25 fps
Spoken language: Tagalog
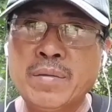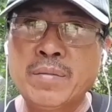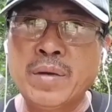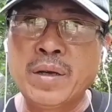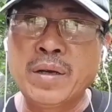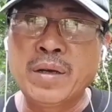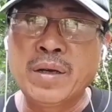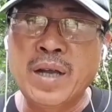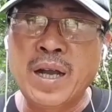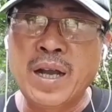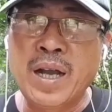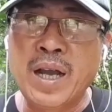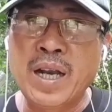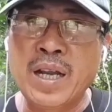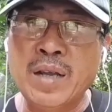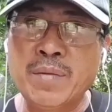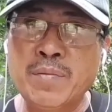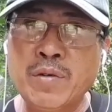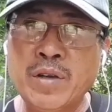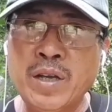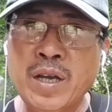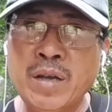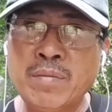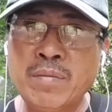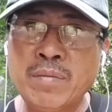Gagaling
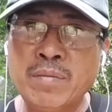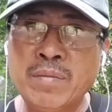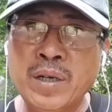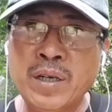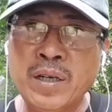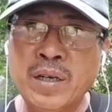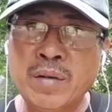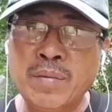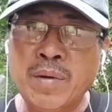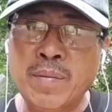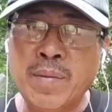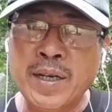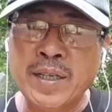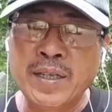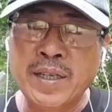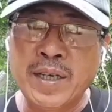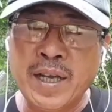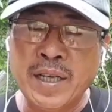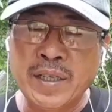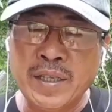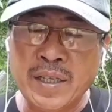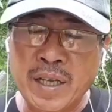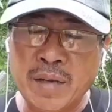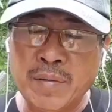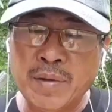po yan, magbabalik sa
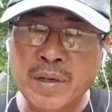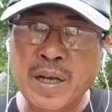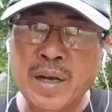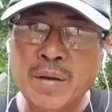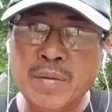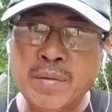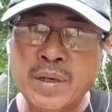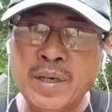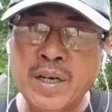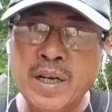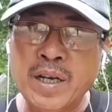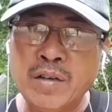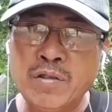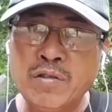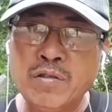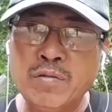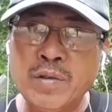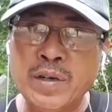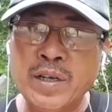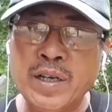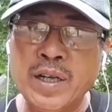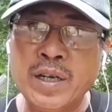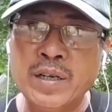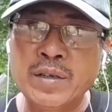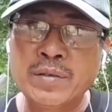dati yan, magre-recover
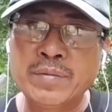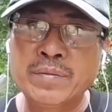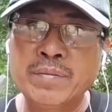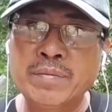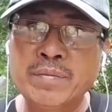yan.